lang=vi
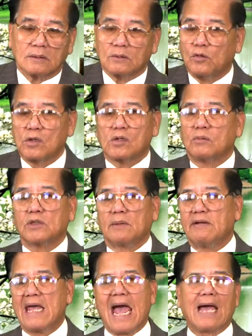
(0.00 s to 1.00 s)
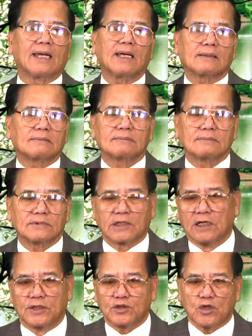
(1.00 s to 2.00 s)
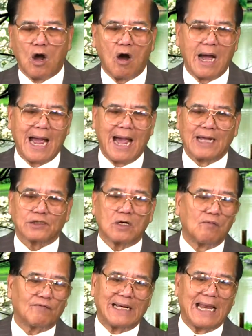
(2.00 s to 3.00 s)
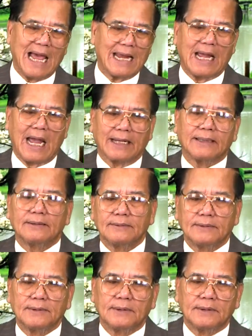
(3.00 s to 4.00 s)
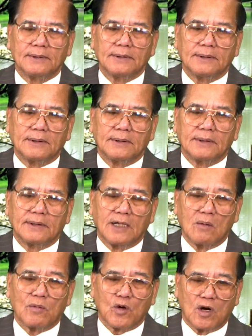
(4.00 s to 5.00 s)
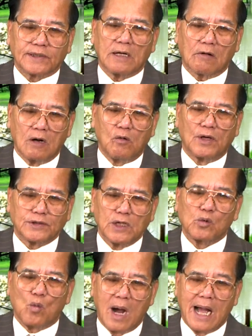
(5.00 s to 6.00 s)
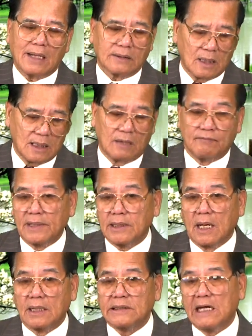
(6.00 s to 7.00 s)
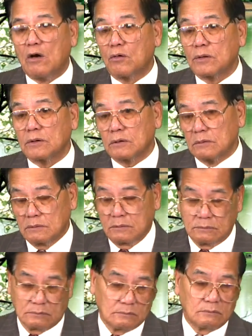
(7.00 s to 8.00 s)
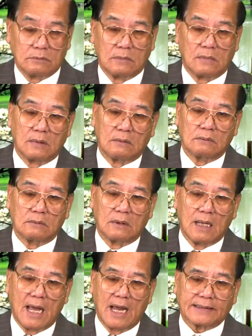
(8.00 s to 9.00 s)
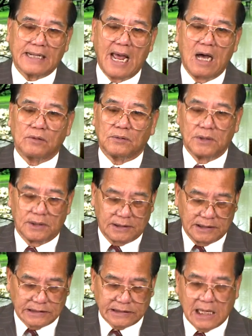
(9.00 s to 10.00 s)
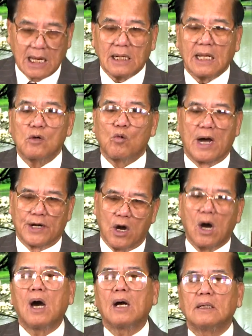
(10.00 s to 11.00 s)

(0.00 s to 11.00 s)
cuối cùng rồi bị hại hết. Tự họ hại, không phải là ai hại. Nếu mà nói theo cái luật nhân quả, đó là vấn đề gieo hạt nào thì sẽ lấy quả đó.